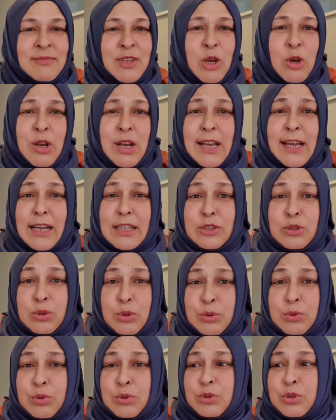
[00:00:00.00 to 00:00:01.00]
Öyle yani
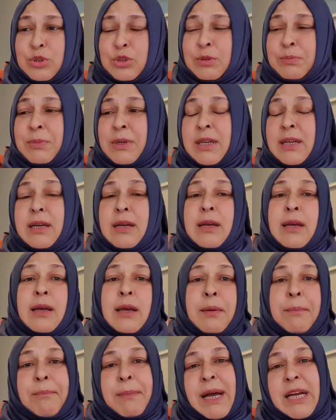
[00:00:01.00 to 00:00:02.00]
çok konuştum.
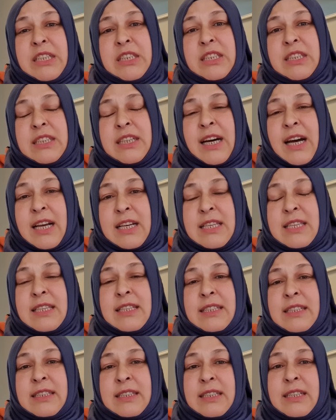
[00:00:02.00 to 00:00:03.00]
Ben şimdi
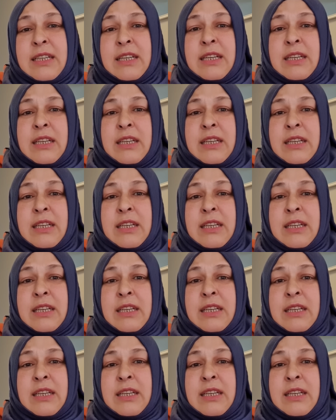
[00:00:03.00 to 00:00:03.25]
kayısıları